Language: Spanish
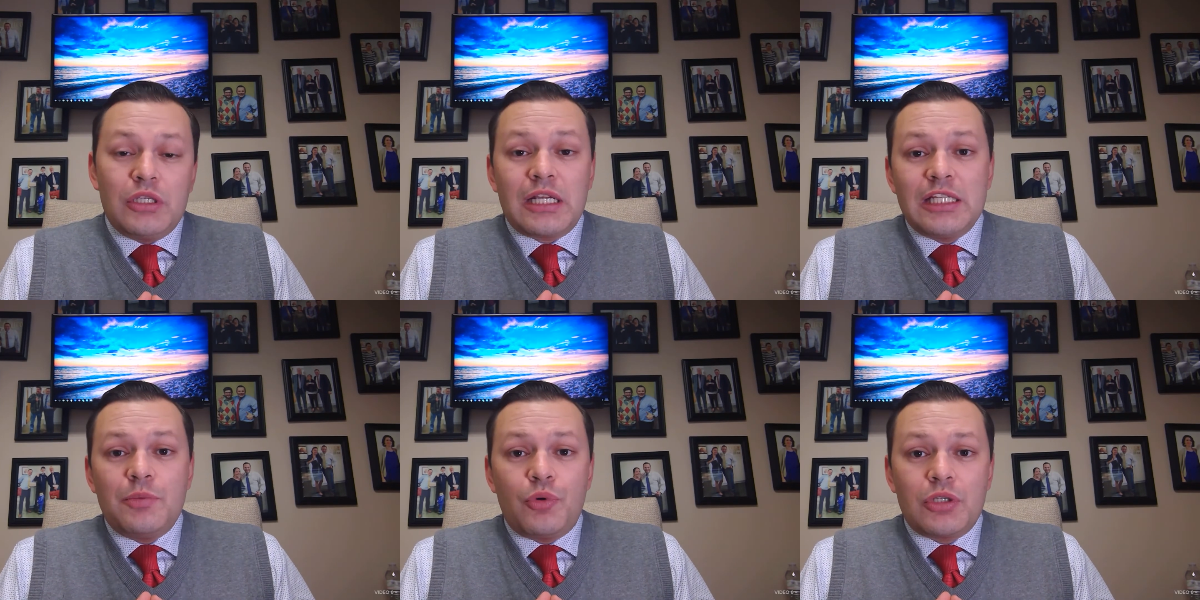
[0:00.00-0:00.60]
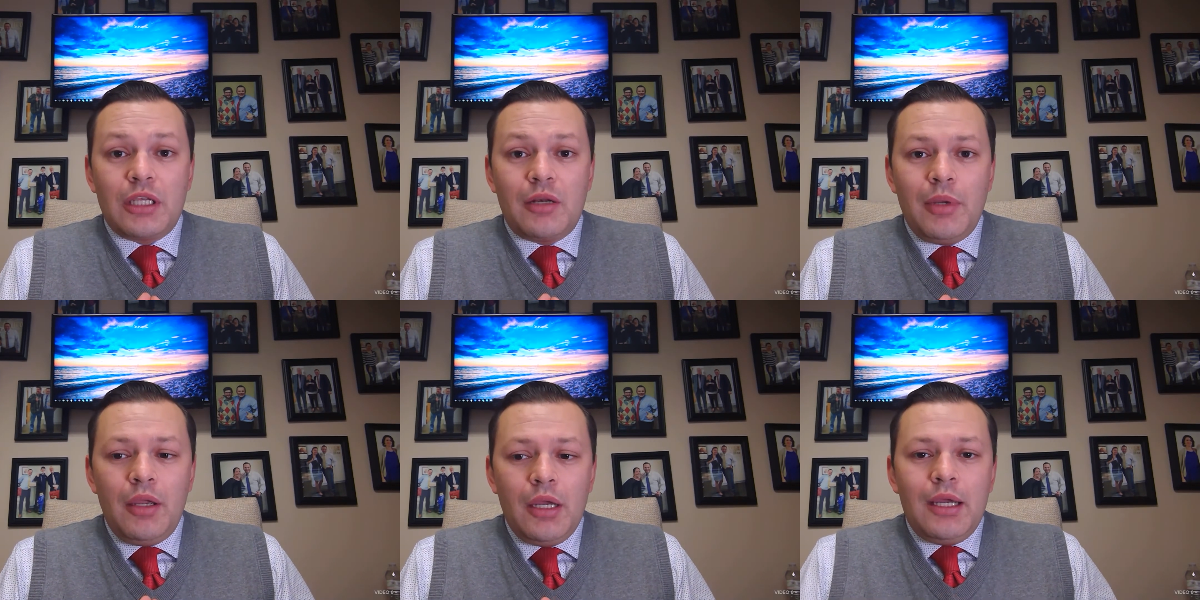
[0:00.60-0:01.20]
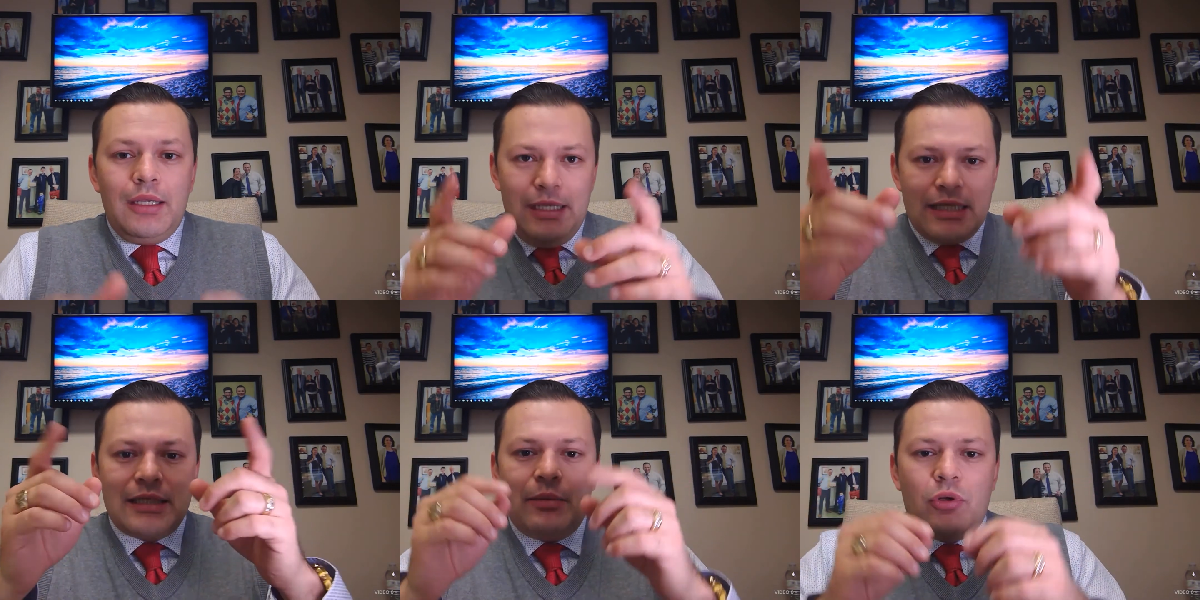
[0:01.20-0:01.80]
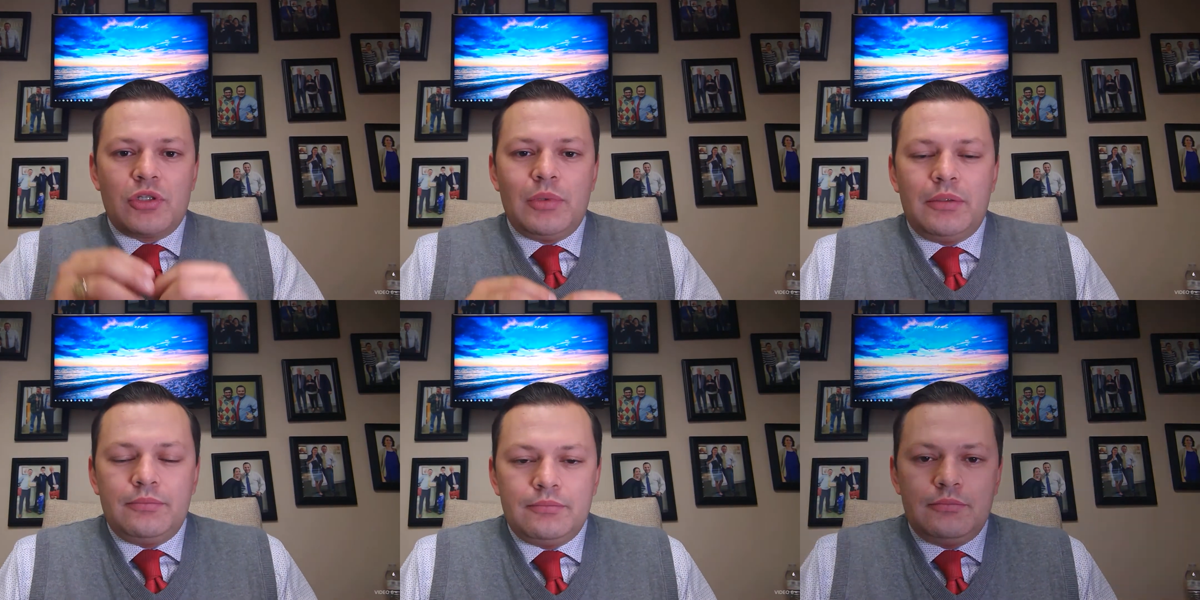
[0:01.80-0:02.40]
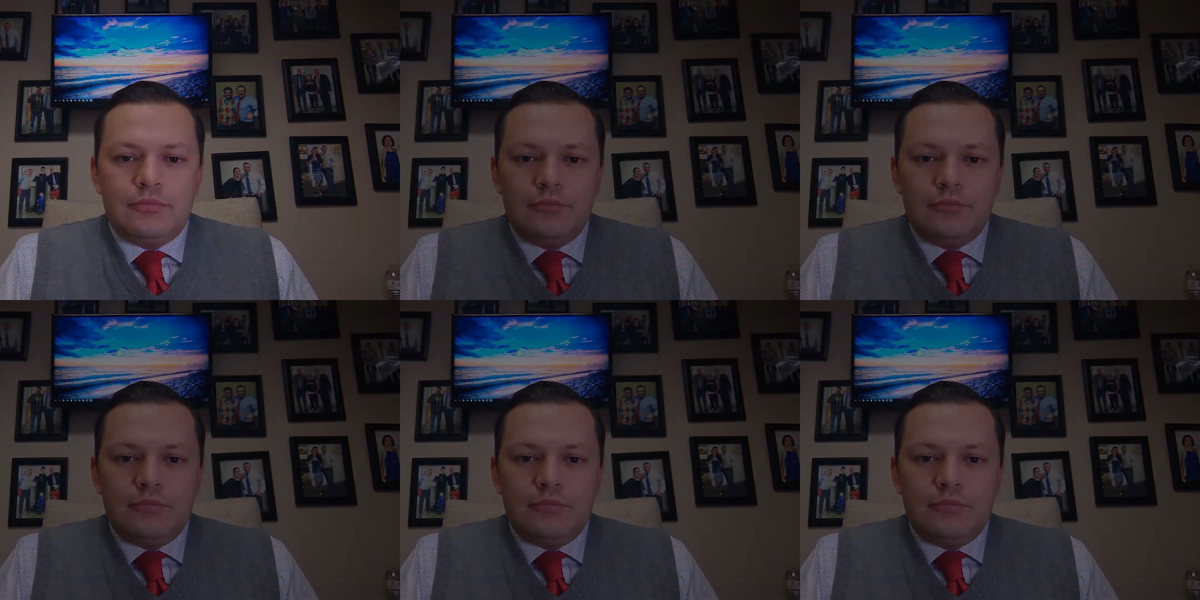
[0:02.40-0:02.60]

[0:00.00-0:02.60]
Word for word: Muchas gracias por seguirme y hasta la próxima.